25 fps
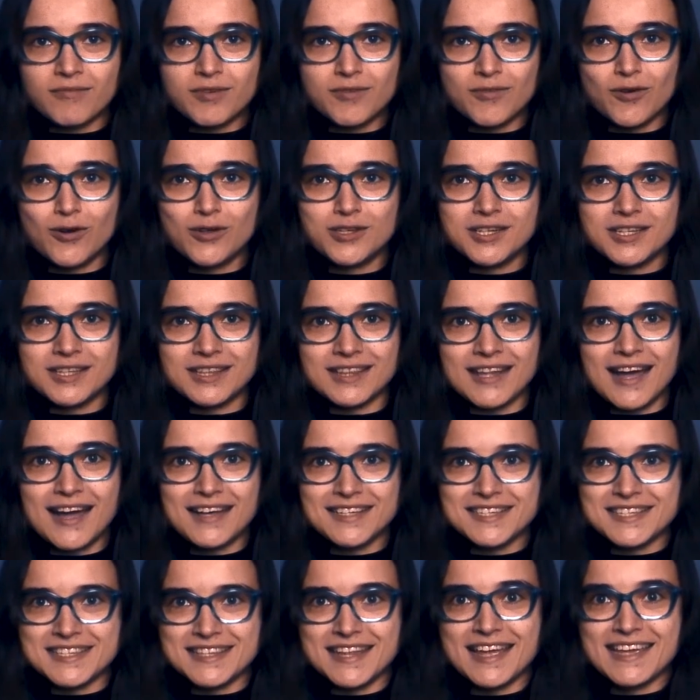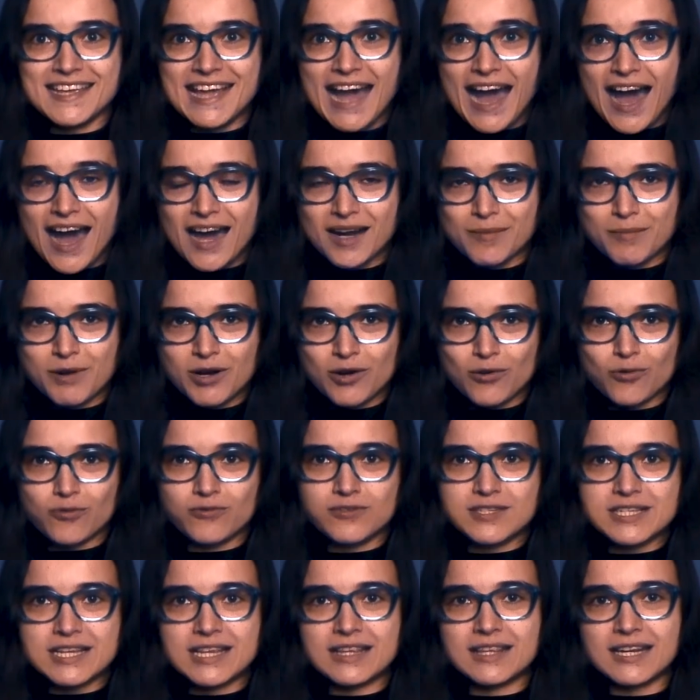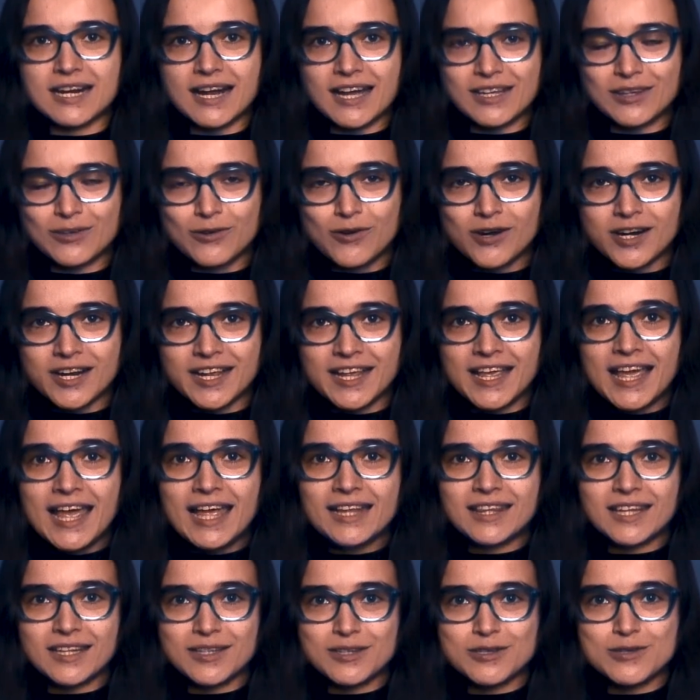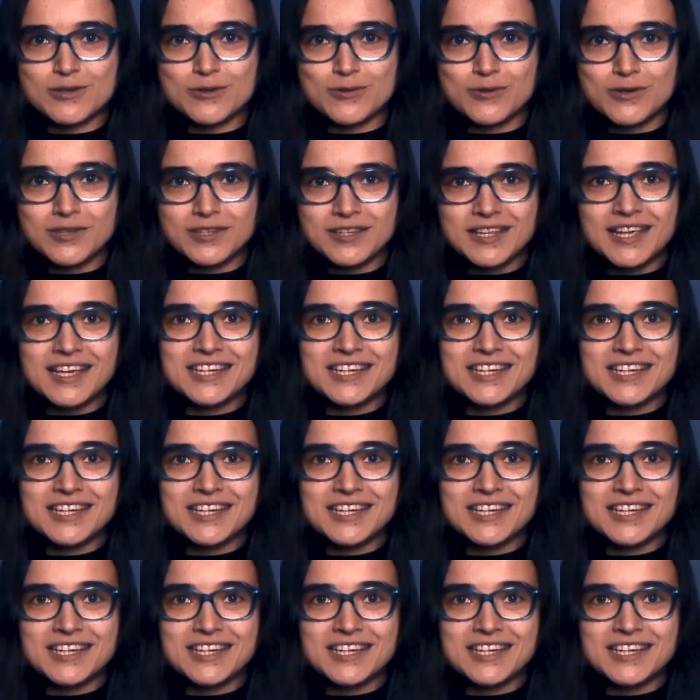выводит нас на ярмарку, в центре которой танцует